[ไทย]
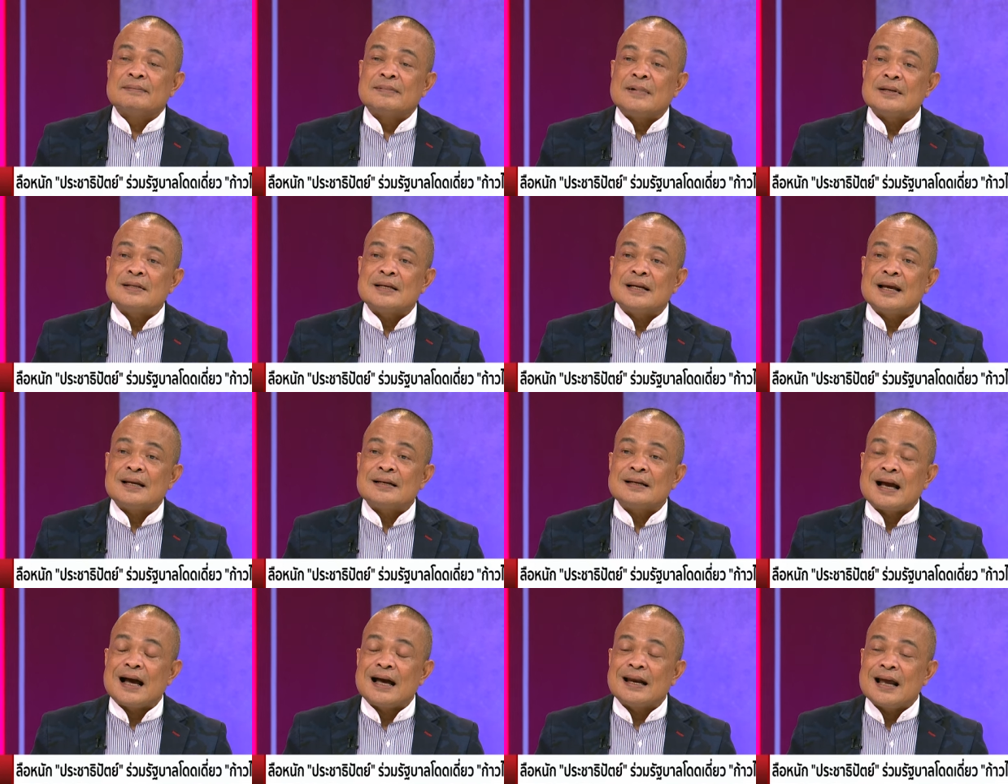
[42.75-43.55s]
เพราะฉะ
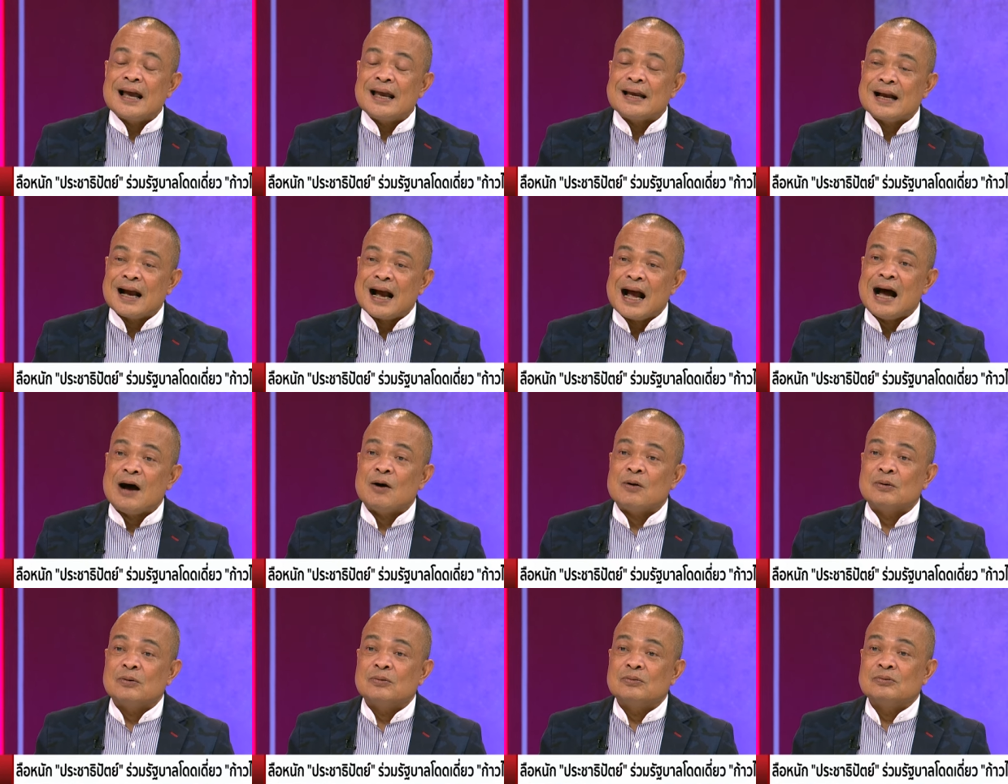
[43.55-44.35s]
นั้นการให้
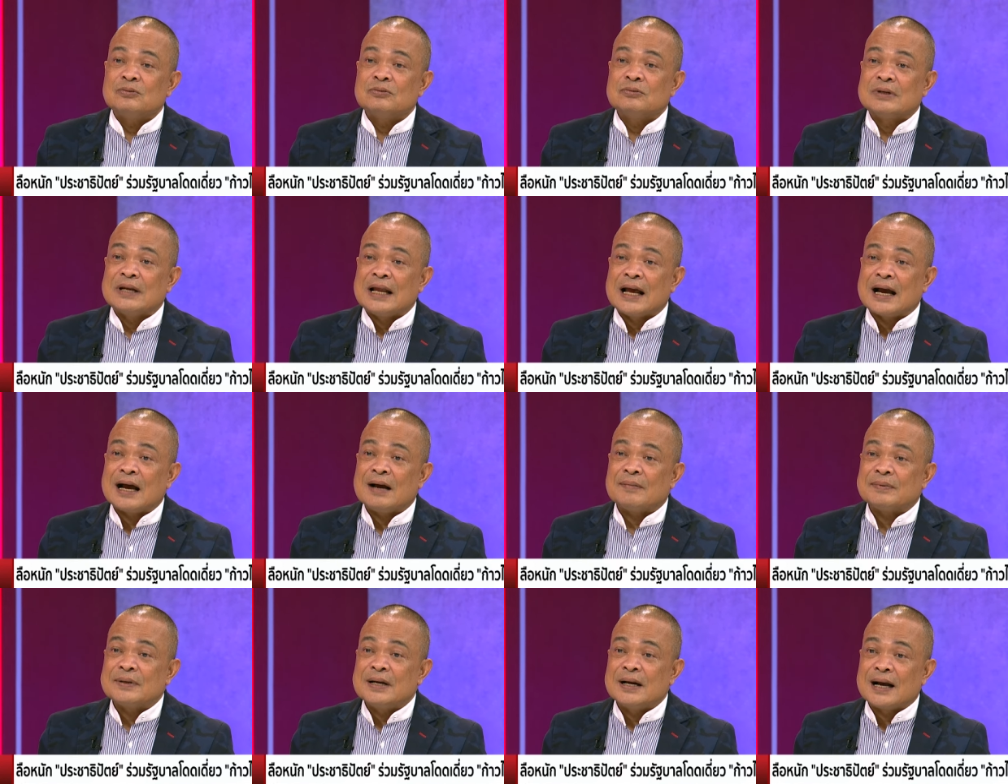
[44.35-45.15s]
ข่าวนะ
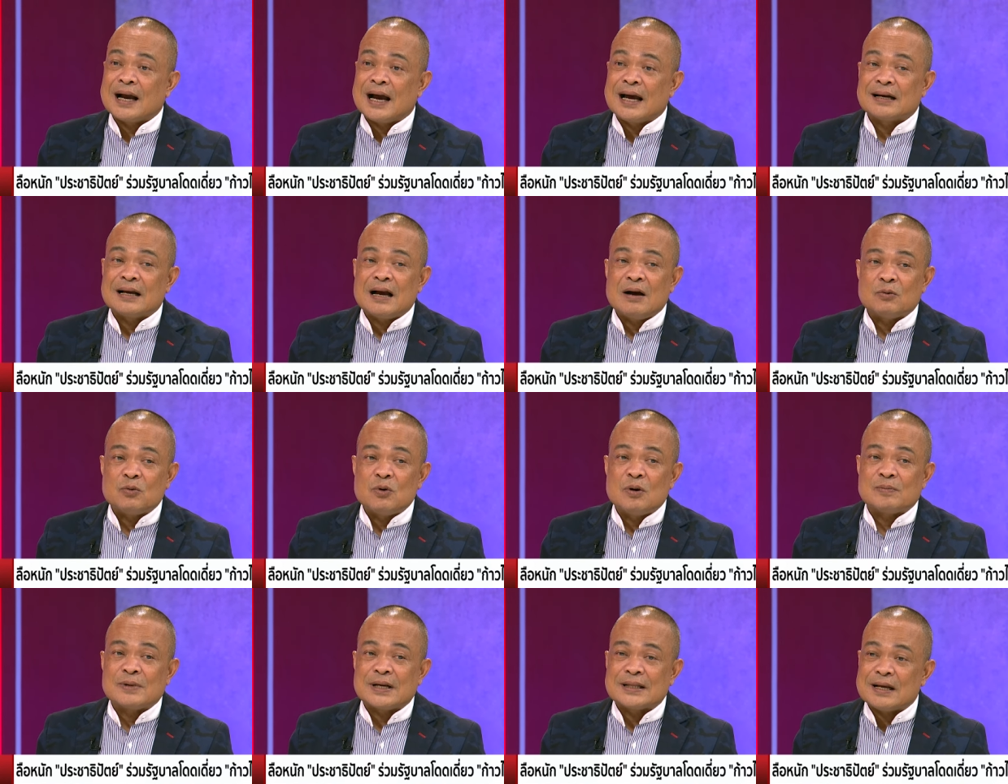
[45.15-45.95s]
ครับเรื่องการเข้า
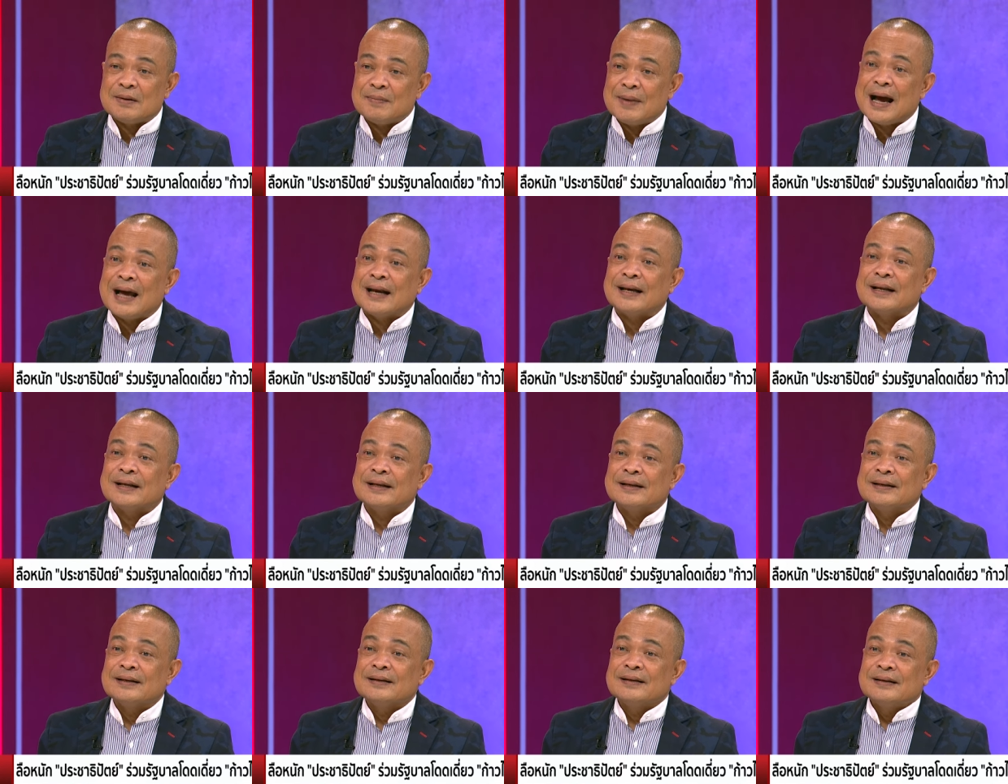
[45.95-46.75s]
ร่วมรัฐบาล
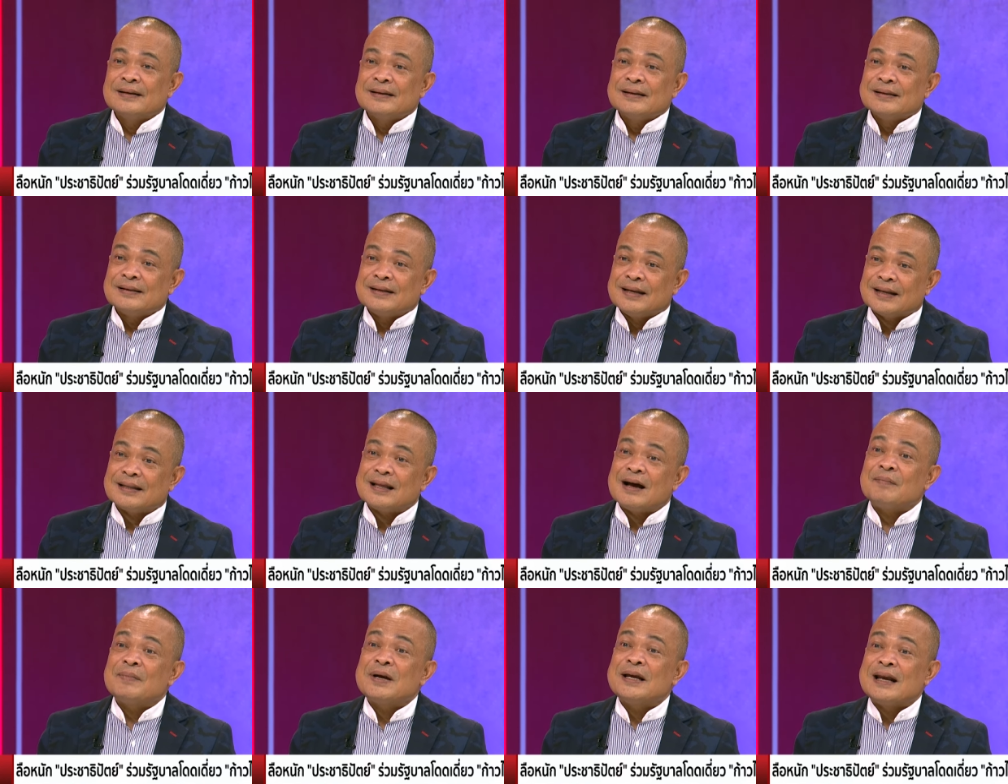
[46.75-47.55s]

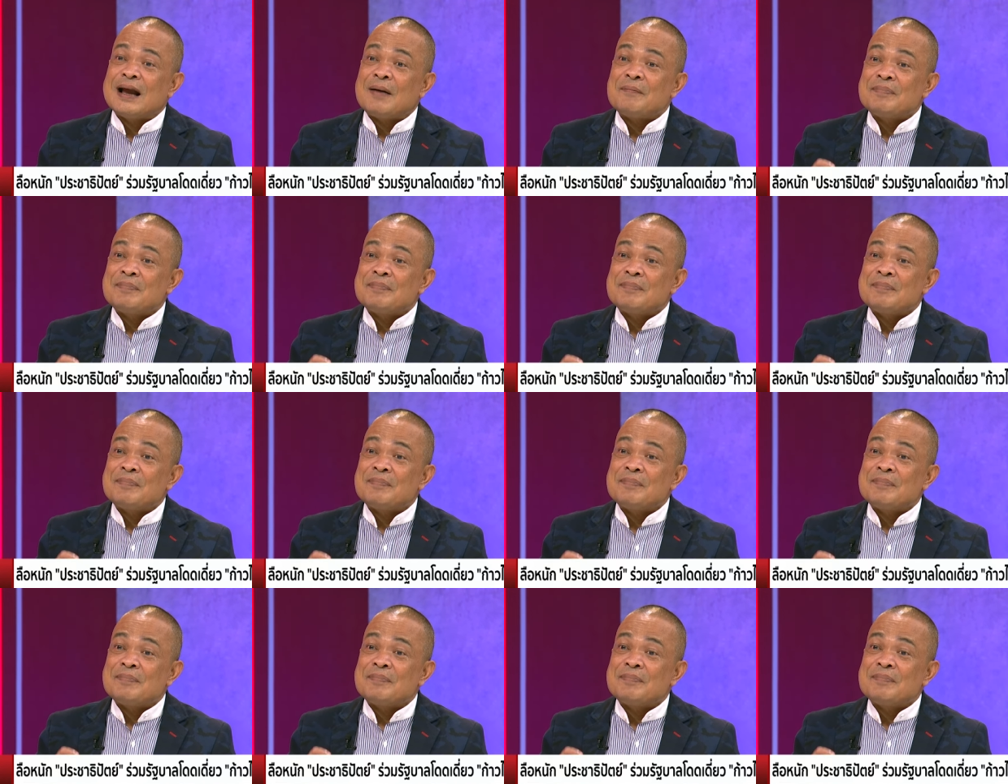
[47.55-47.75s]
จะทำให้